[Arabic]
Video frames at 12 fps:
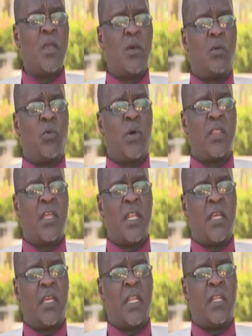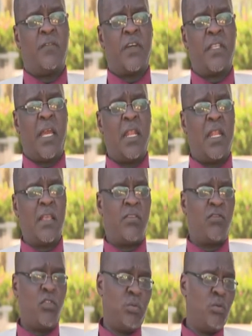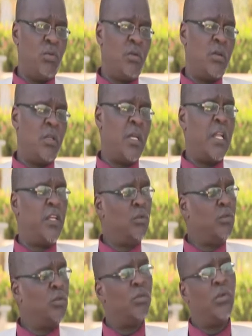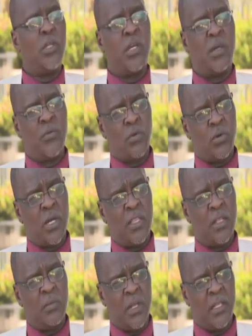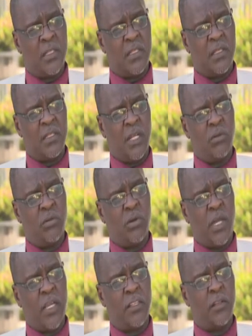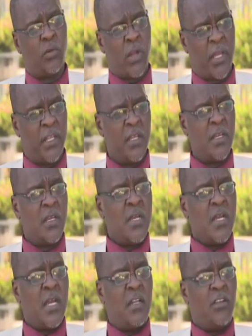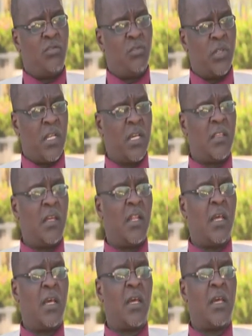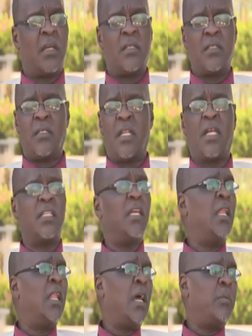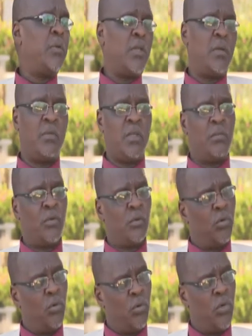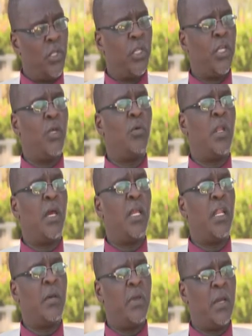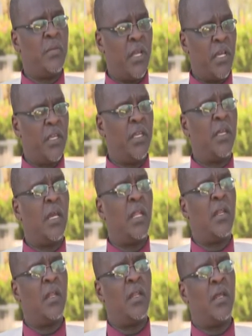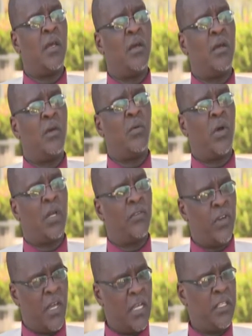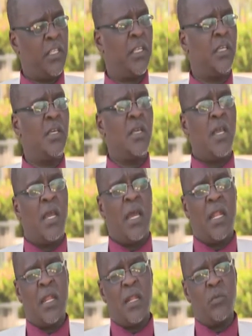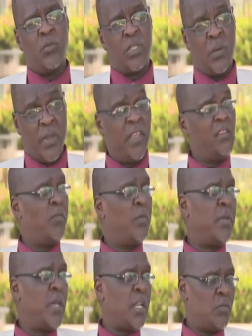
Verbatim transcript: وذلك لفتح السبل لأن يعودوا ليعمروا هذا البلد نحن حقيقة نراهن أن السودان هذا لا ينهض إلا بعقوله ولا إلا بأبنائه وكفاءاته المتميزة في مجالات